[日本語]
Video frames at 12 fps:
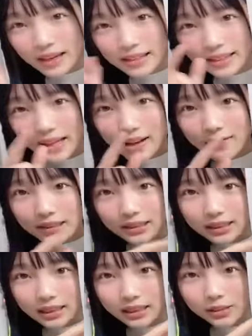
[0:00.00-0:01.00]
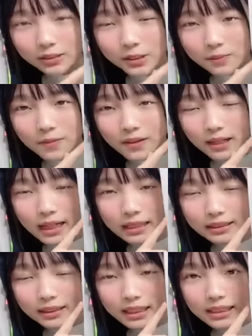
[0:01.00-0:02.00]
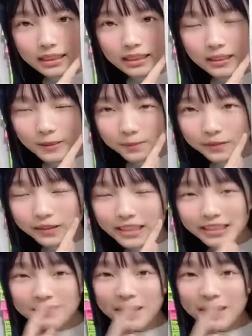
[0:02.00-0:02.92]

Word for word: 時間は17時50分から18時20分です。